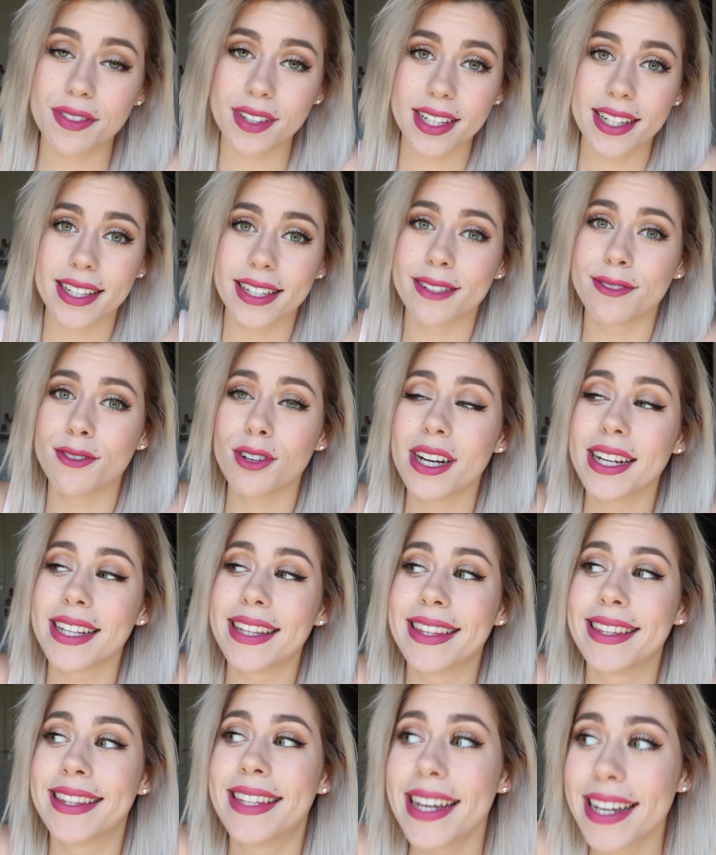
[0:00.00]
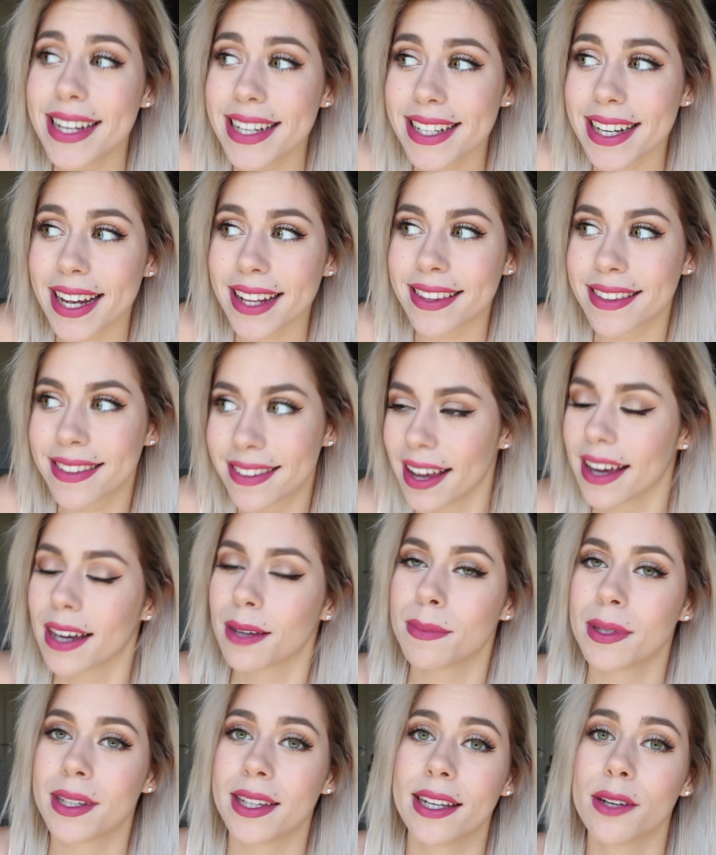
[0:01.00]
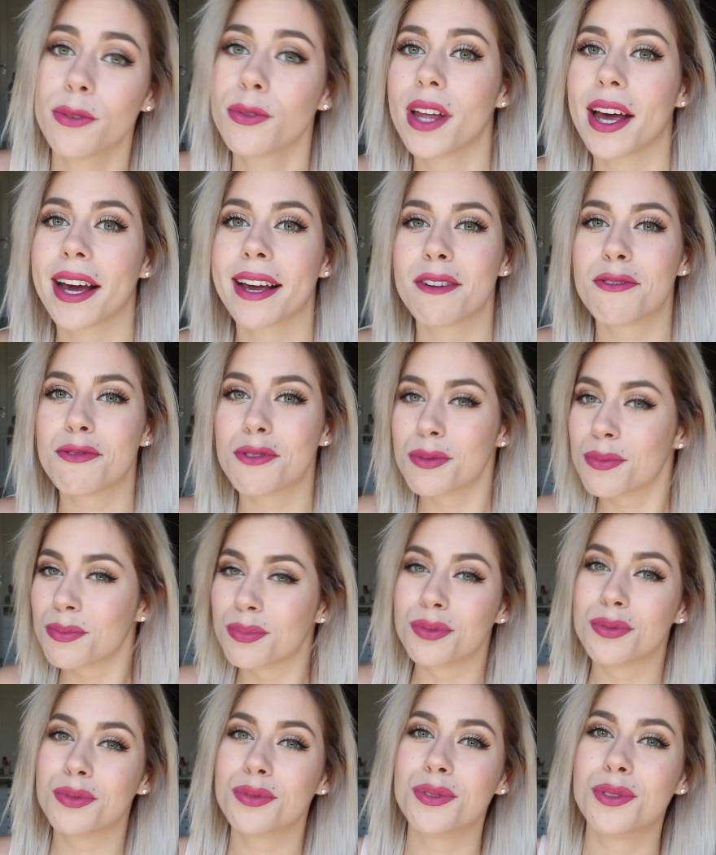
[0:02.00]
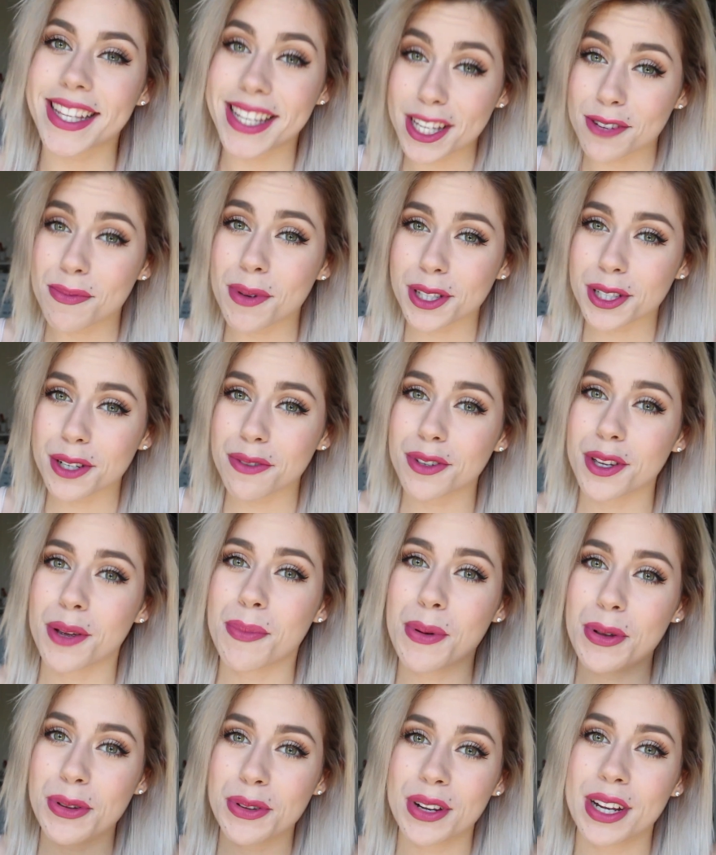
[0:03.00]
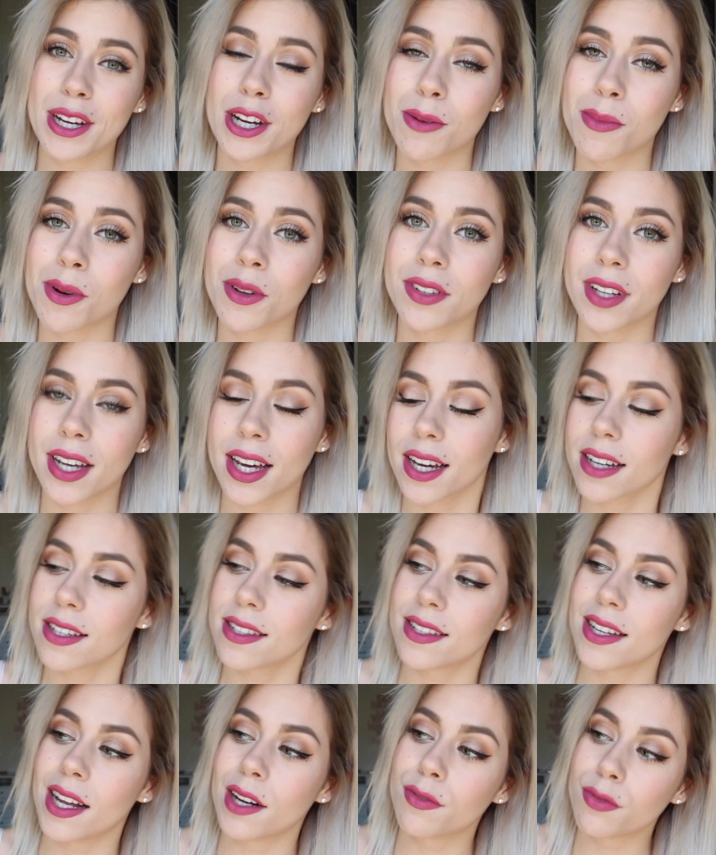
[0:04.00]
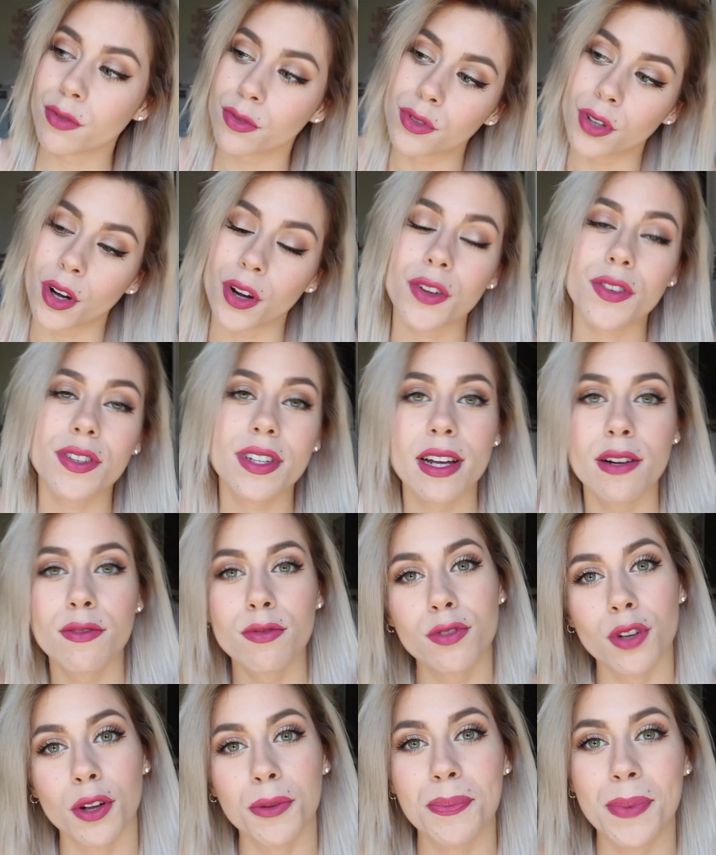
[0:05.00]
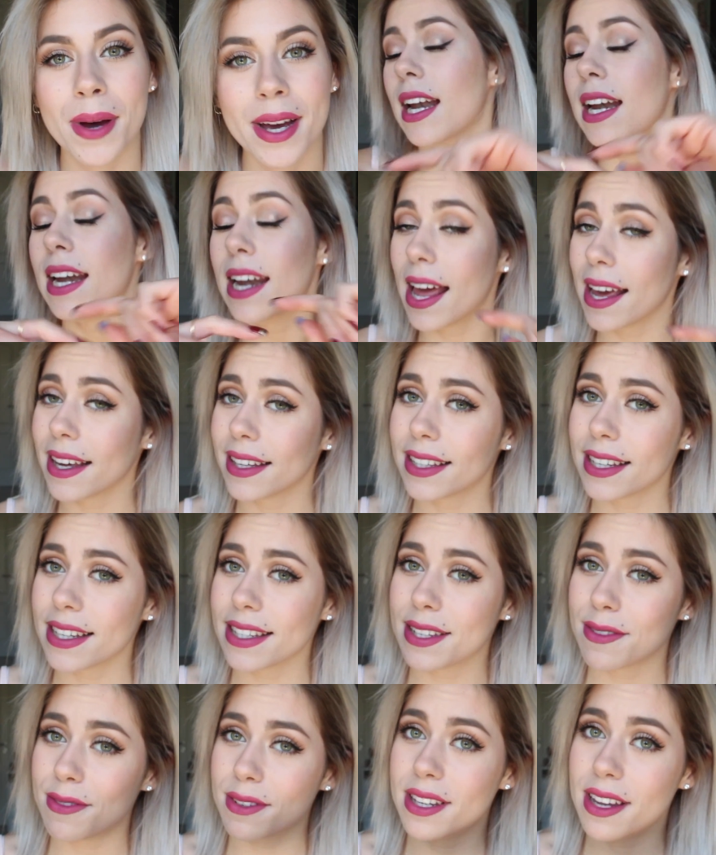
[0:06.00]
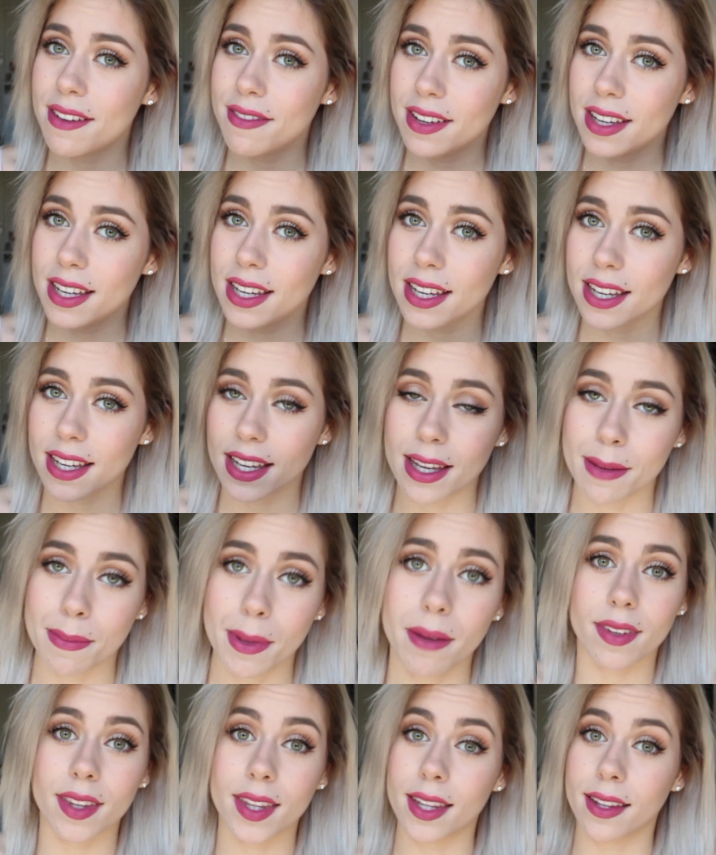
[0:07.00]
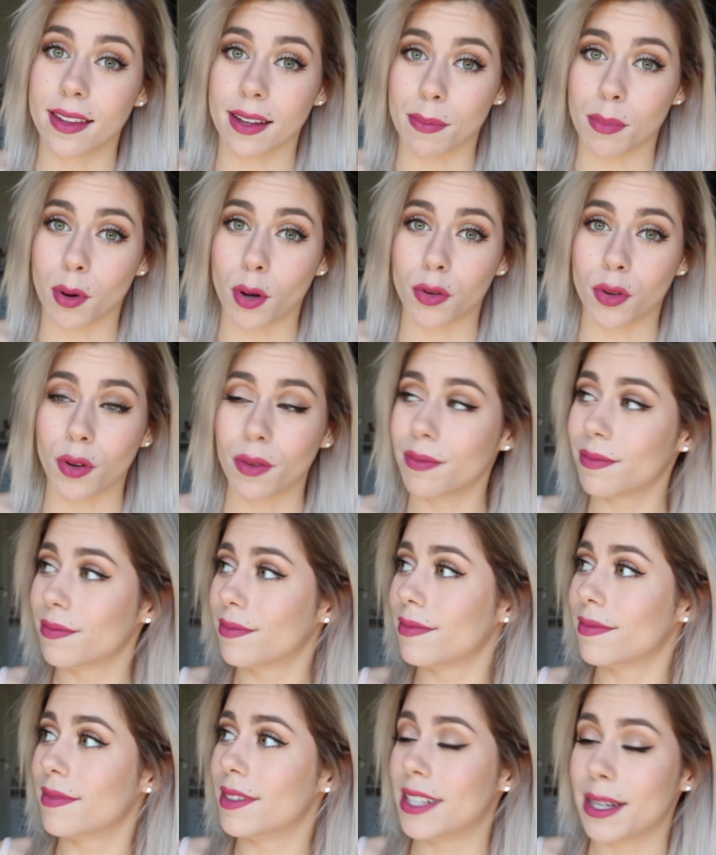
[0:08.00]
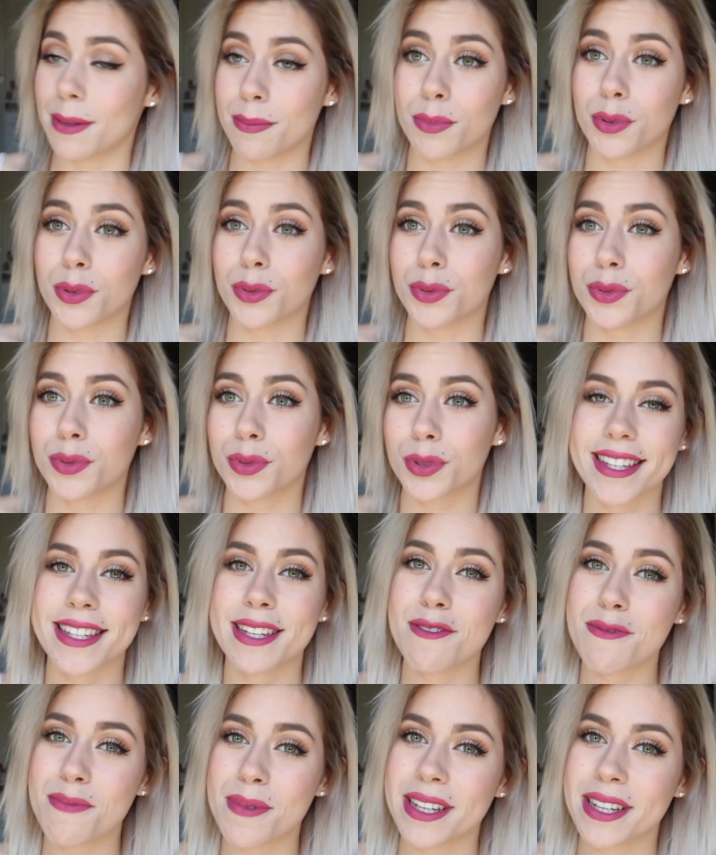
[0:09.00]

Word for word: filles, cette vidéo est déjà terminée, on arrive au bout. Dites-moi ce que vous en pensez dans les commentaires, si elle vous tente, si elle vous tente pas. Likez si vous avez aimé, c'est important j'aime beaucoup. Si vous